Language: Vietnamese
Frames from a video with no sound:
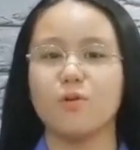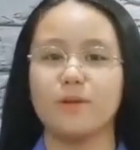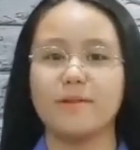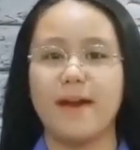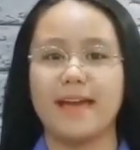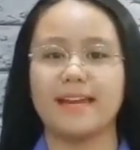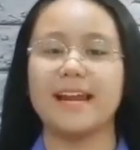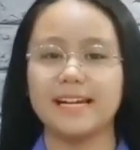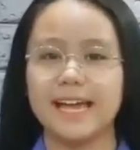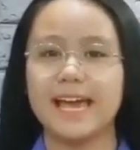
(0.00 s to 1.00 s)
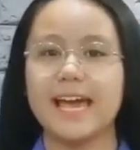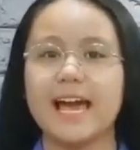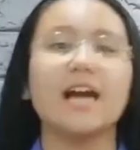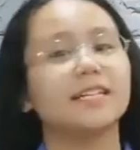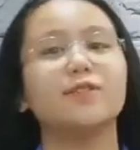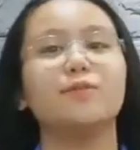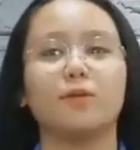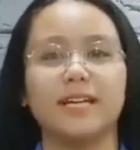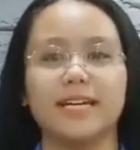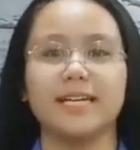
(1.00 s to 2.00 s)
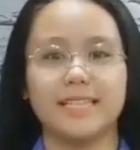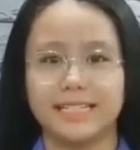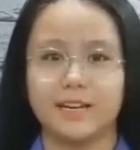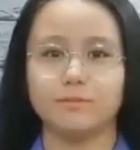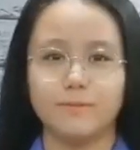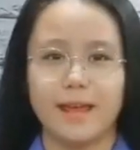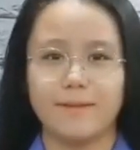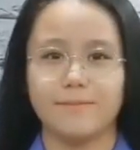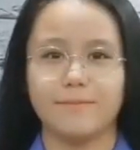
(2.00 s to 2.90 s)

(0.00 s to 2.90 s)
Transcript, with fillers: cùng các bạn đã lắng nghe Kính chúc cuộc thi thành công tốt đẹp